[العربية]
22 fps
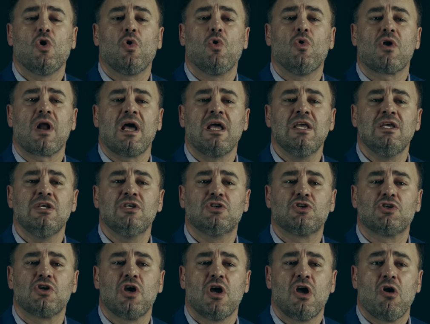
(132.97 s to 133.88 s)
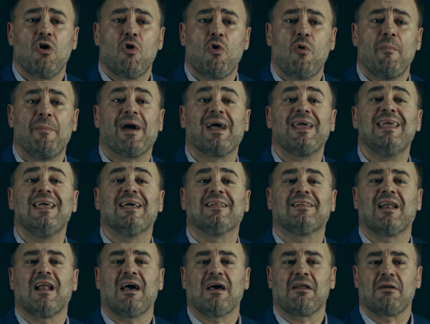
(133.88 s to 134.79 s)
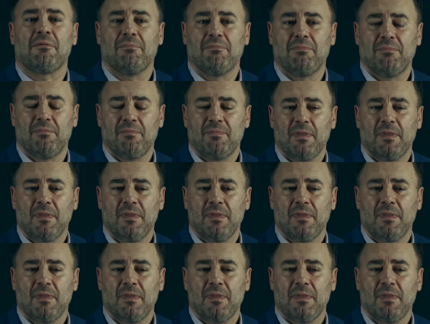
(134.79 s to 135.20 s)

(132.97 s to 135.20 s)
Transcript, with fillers: قريش وبقية العرب